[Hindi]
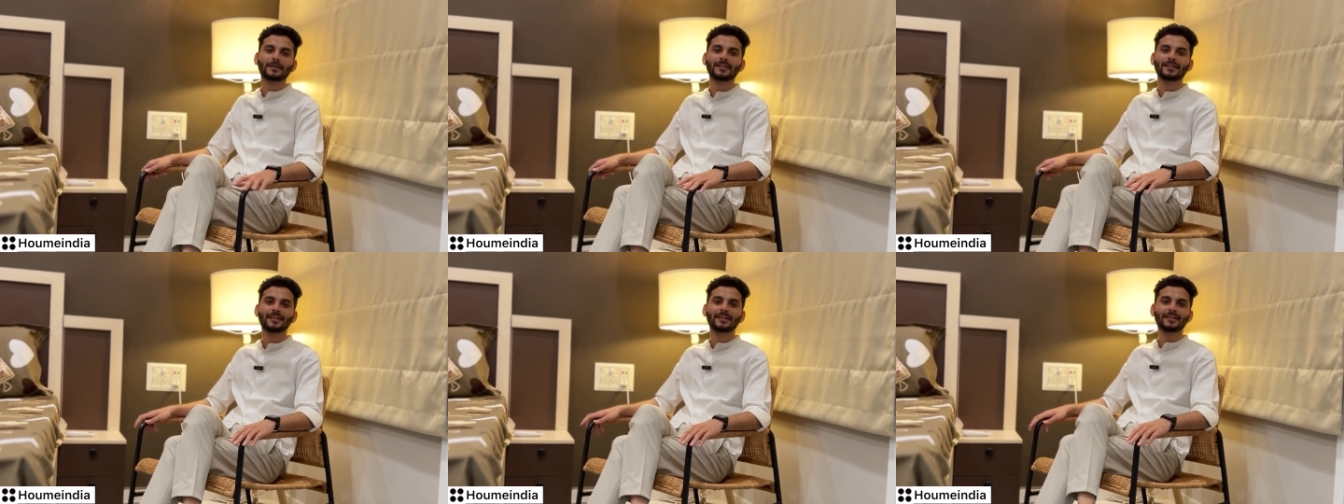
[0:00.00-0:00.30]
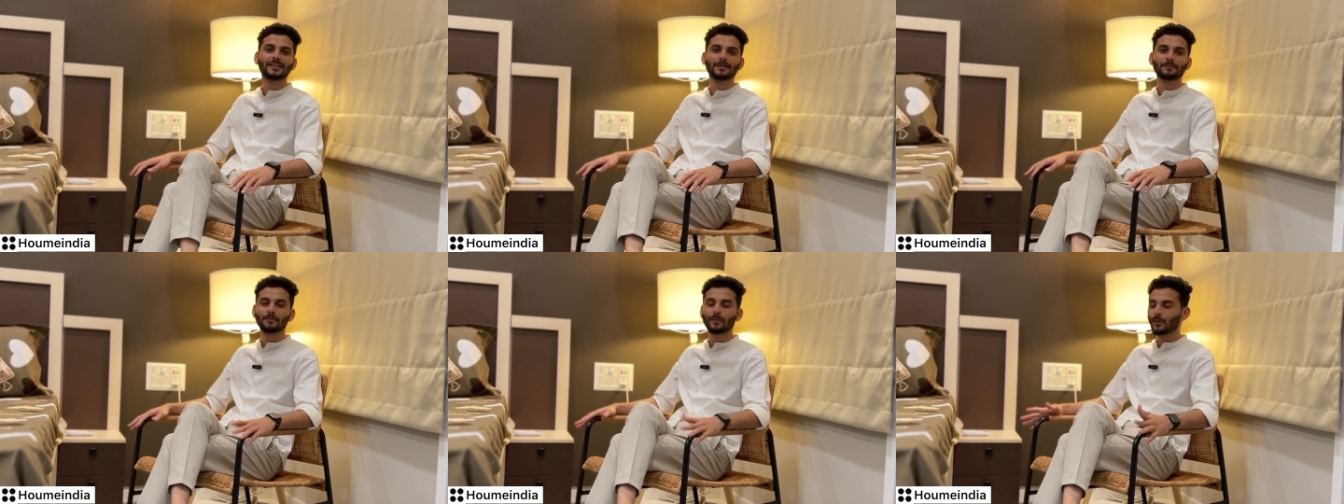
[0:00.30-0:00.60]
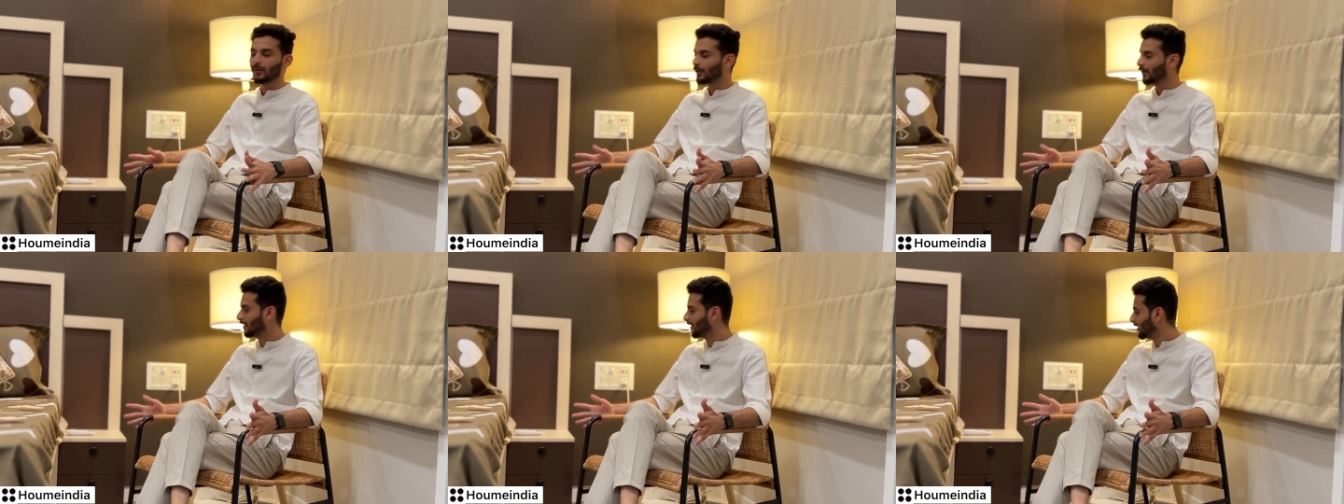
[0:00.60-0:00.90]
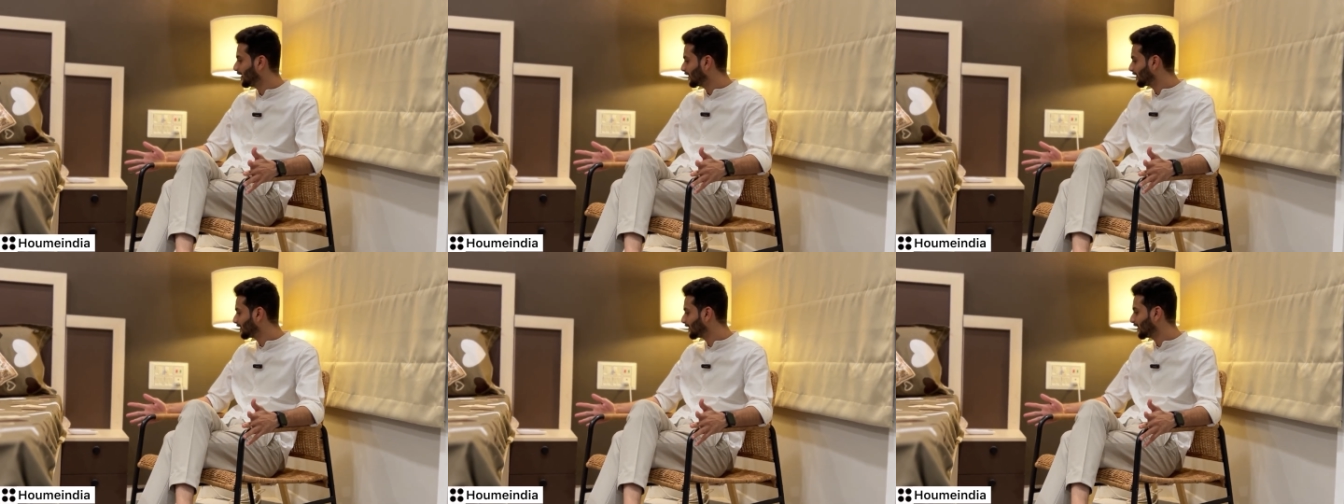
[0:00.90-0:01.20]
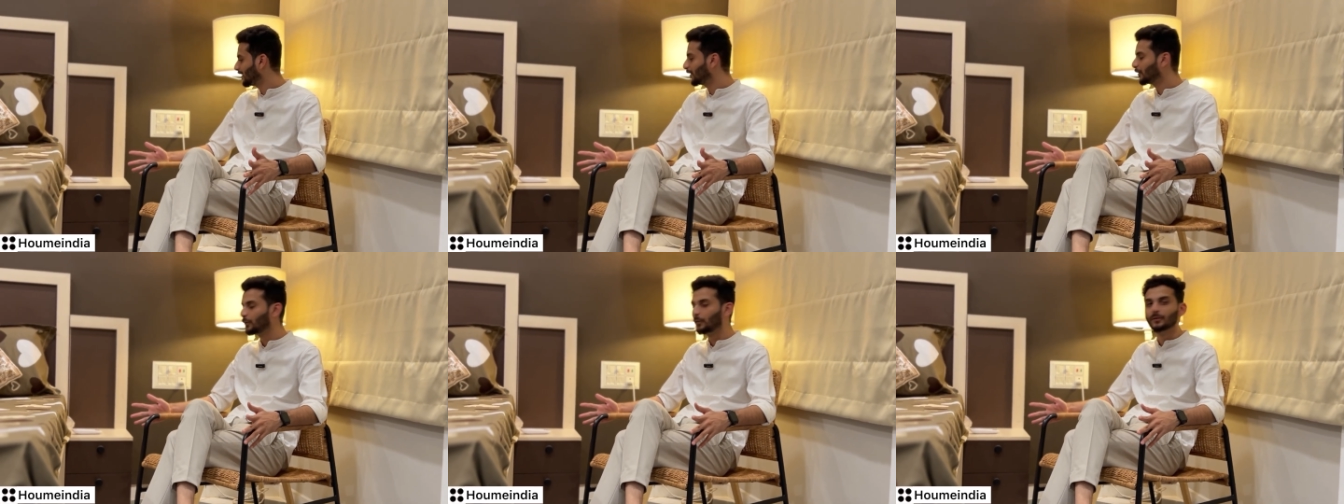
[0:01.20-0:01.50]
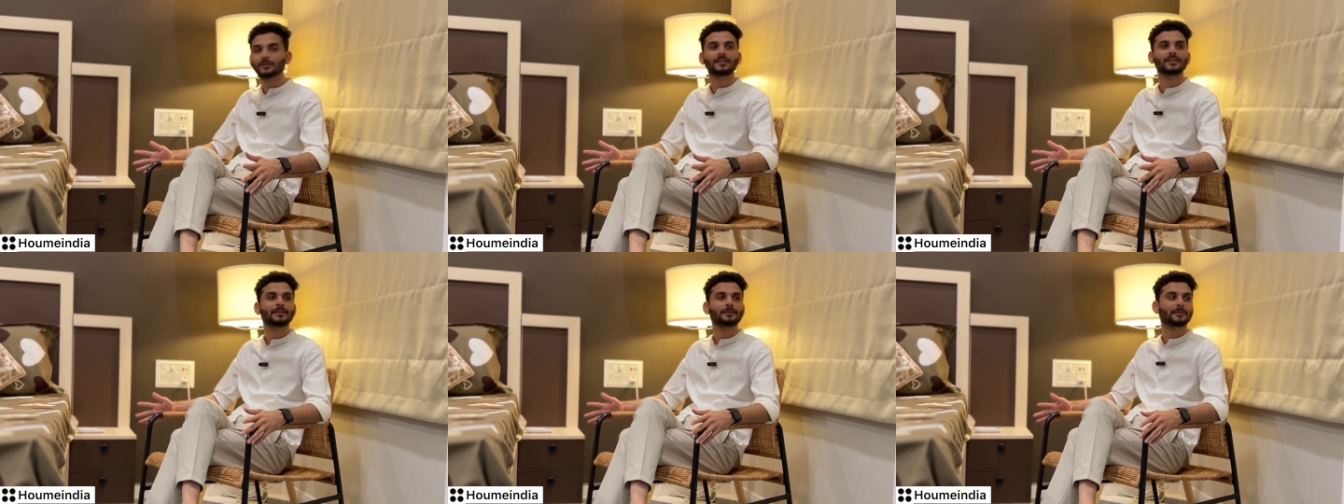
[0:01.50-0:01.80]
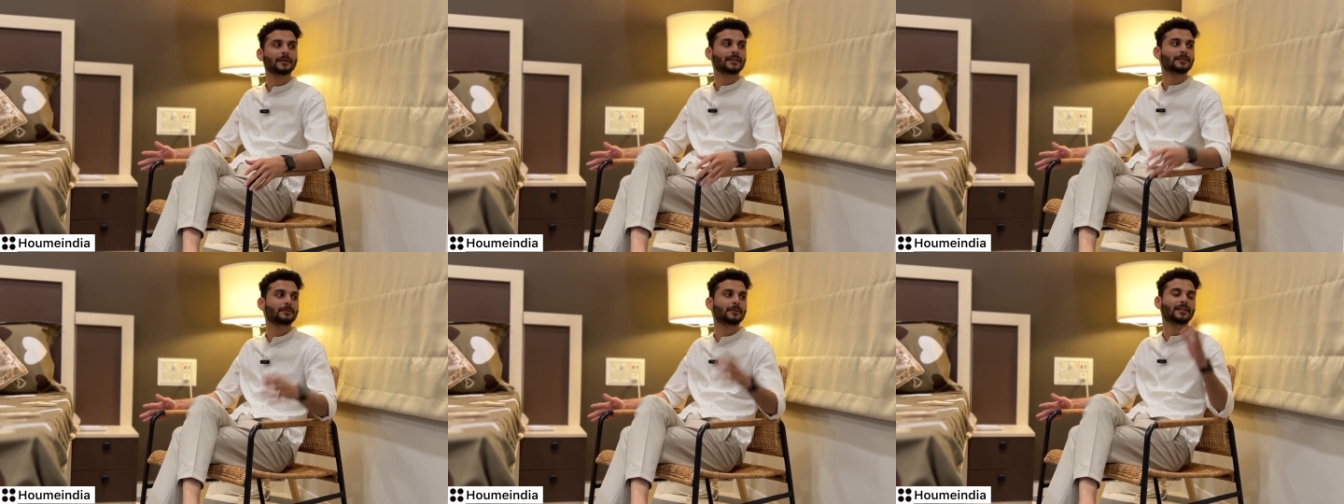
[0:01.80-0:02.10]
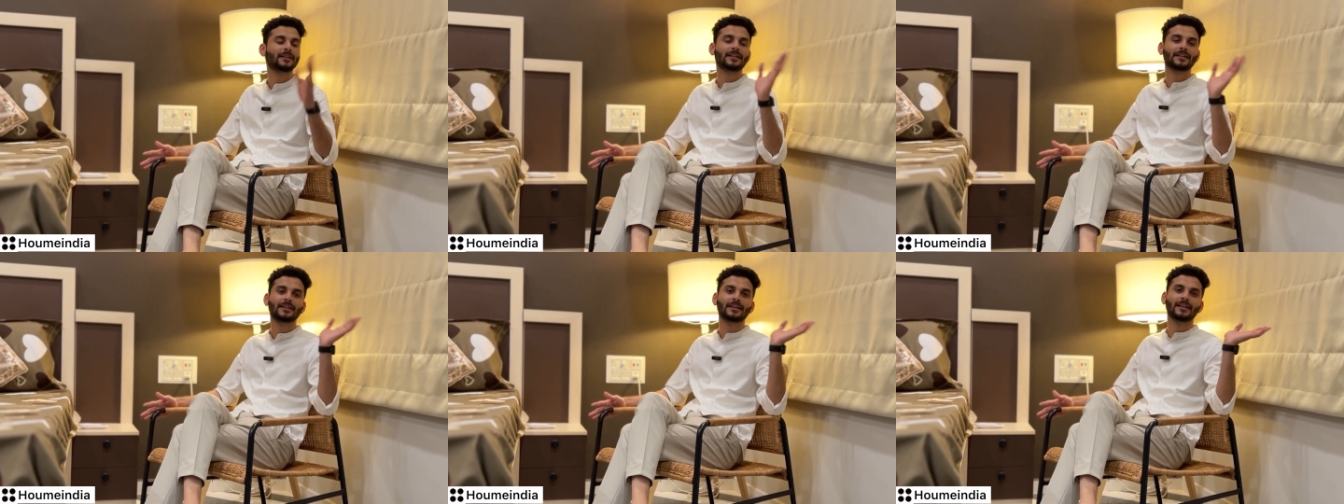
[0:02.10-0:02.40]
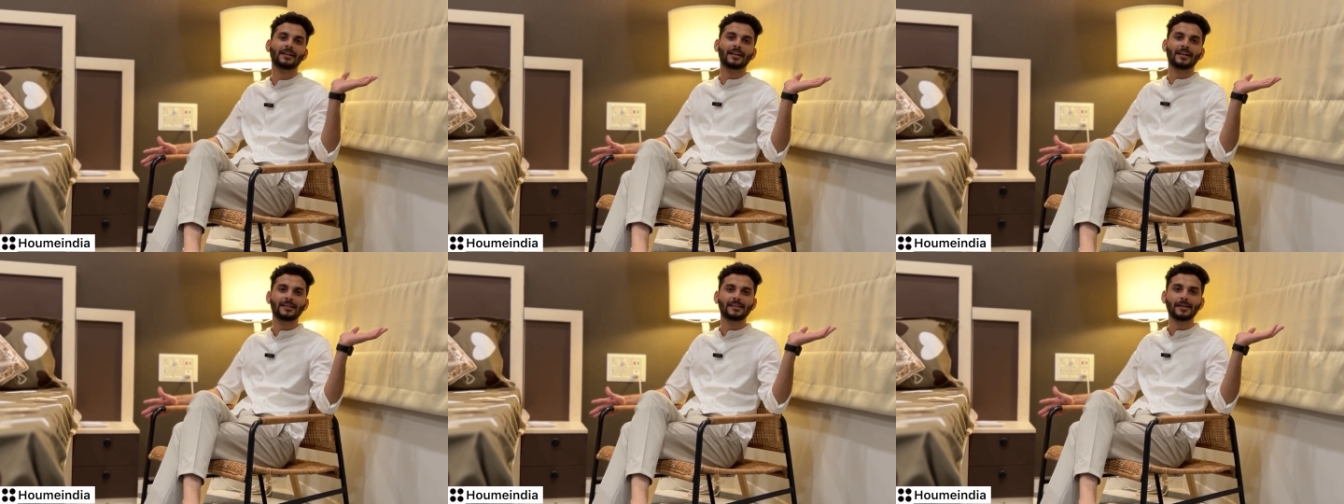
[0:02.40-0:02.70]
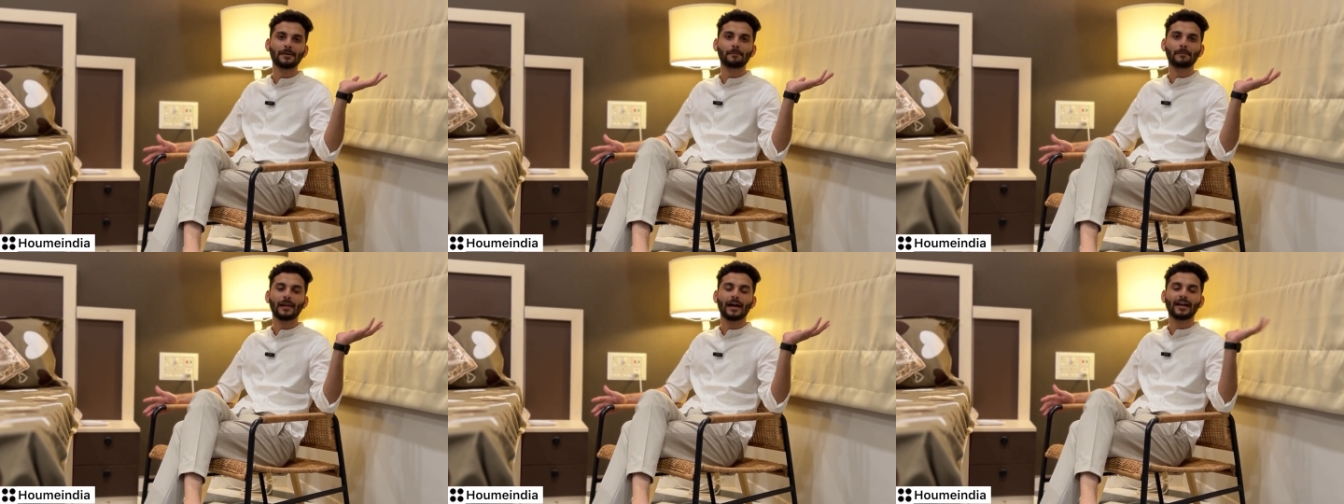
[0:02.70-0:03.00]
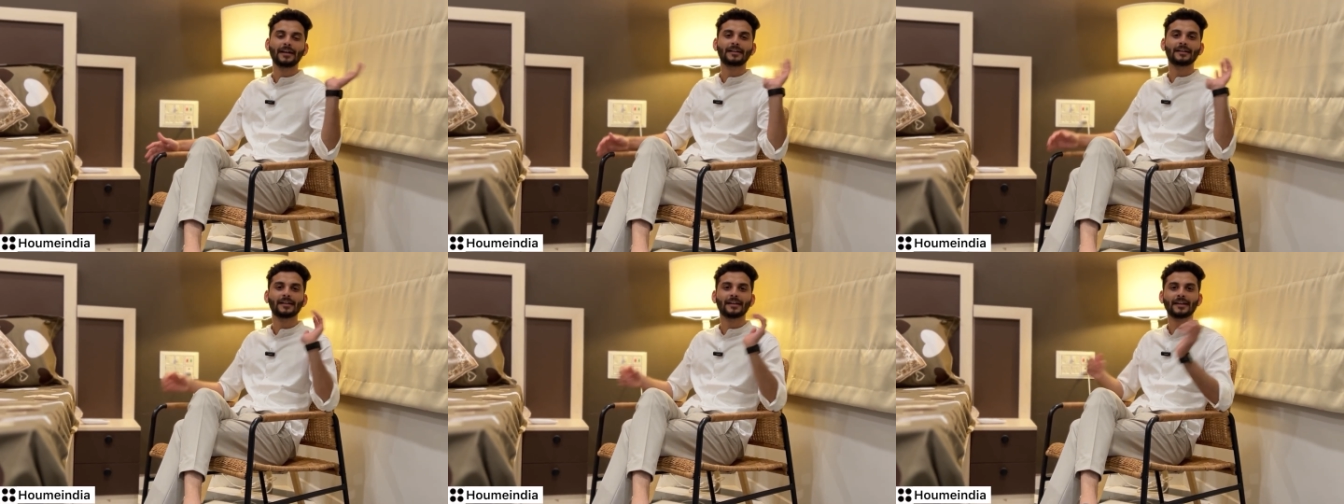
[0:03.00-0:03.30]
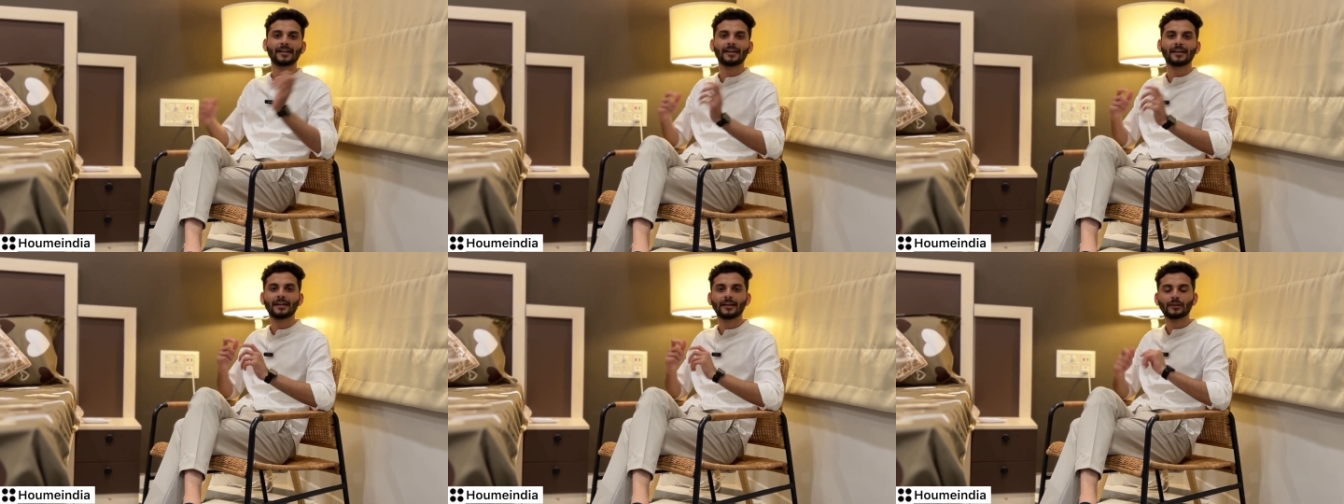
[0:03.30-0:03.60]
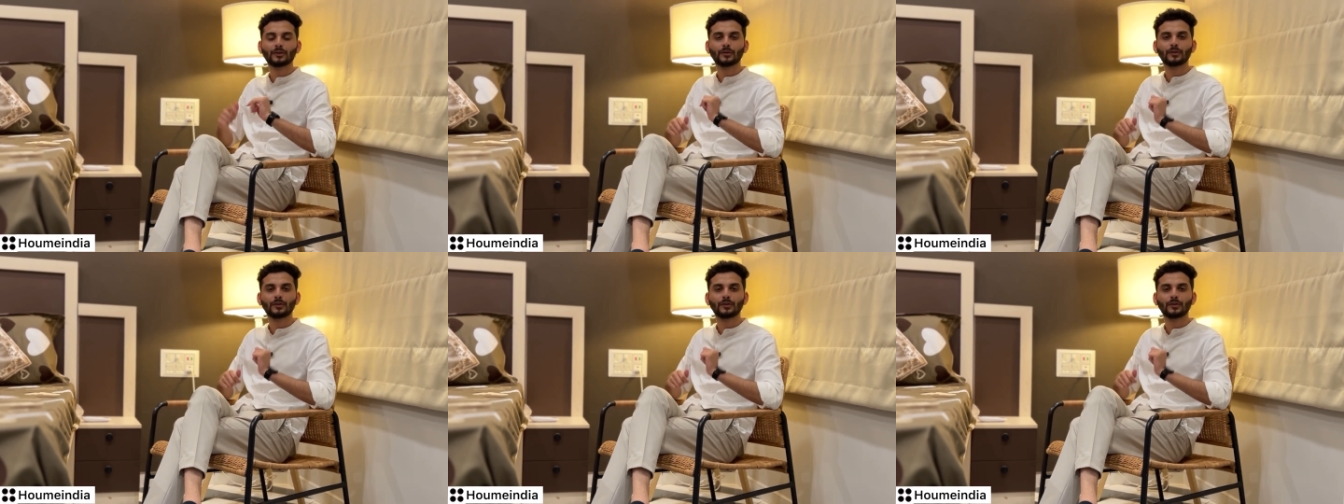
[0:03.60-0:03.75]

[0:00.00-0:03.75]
बनी है ये बहुत ही अच्छी कोजी स्पेस बनी है ये ब्लाइंड लगे हैं